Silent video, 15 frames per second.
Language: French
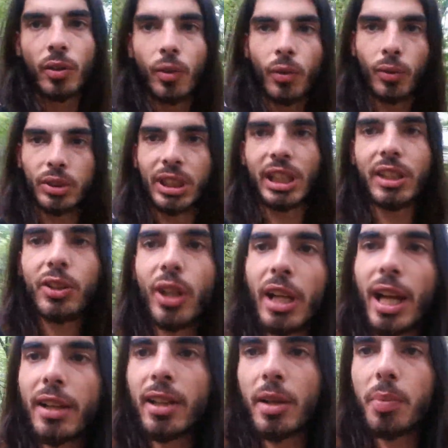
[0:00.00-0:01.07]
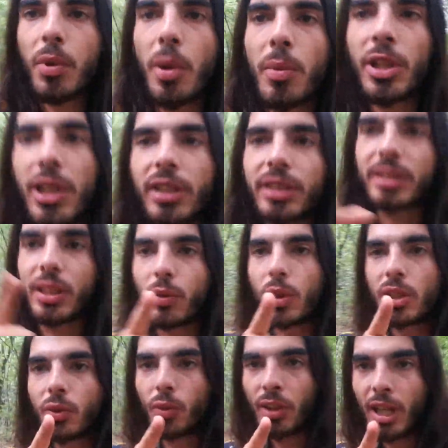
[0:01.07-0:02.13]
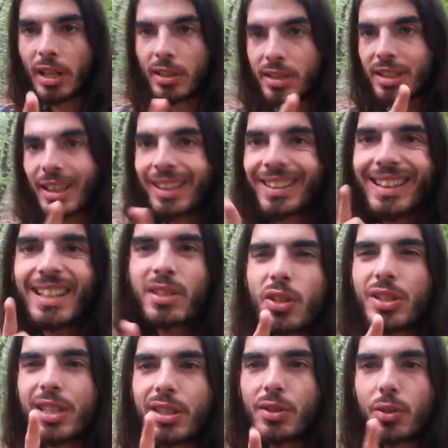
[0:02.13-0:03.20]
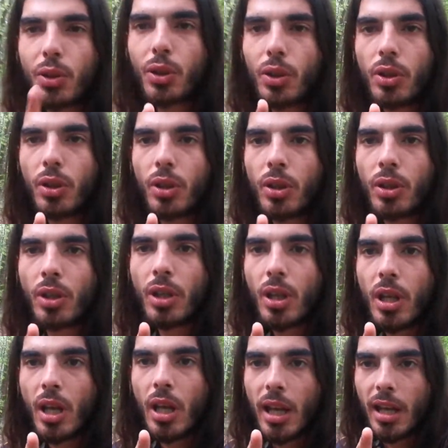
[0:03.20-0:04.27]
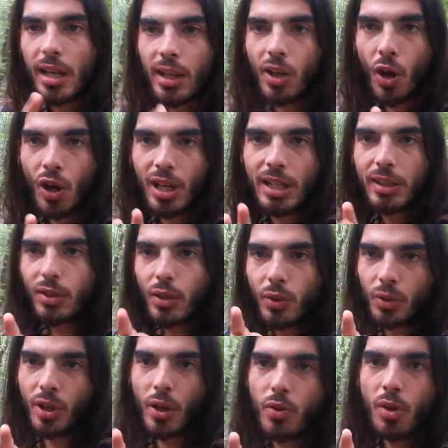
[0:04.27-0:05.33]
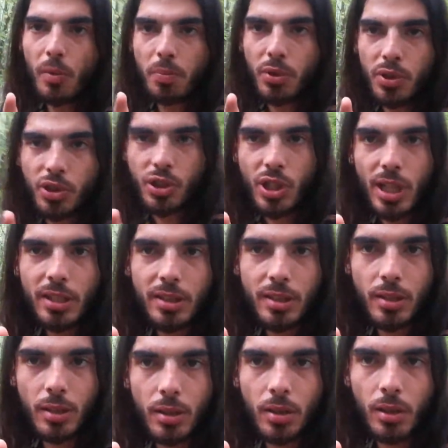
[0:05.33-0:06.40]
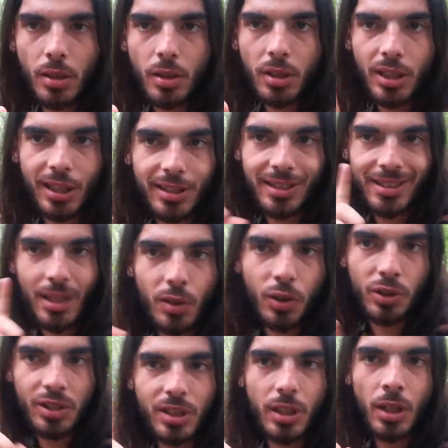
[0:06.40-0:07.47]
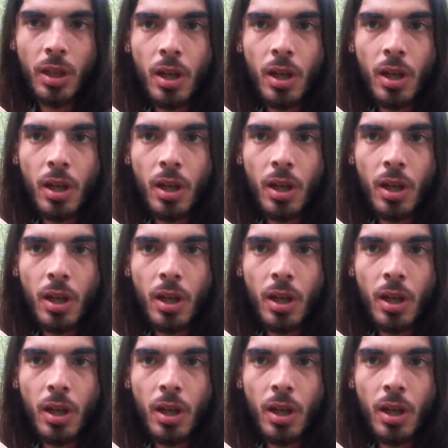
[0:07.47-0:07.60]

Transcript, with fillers: on s'est les deux regardés un peu en mode, c'est quoi On allait dire qu'est-ce que c'est ce truc Et quand les deux, on a eu un peu ce geste qui était synchronisé,